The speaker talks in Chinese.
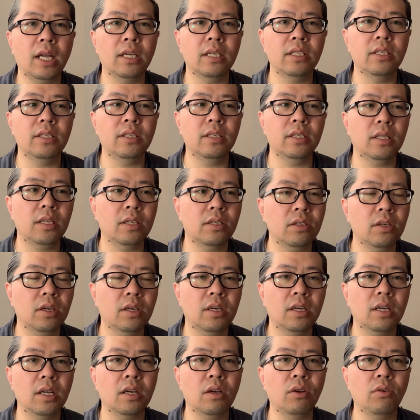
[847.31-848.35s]
这席子遮着
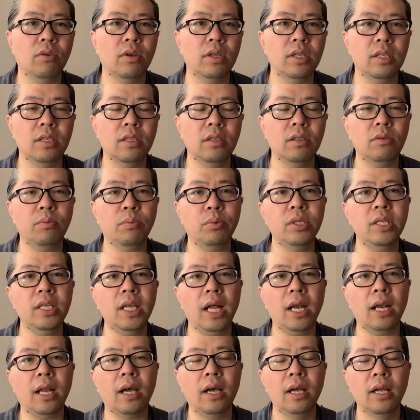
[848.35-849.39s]
这个龙已经就不见
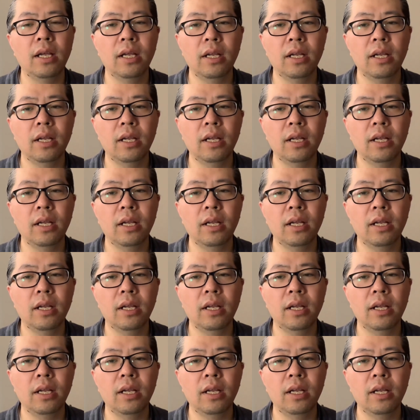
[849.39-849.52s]
了。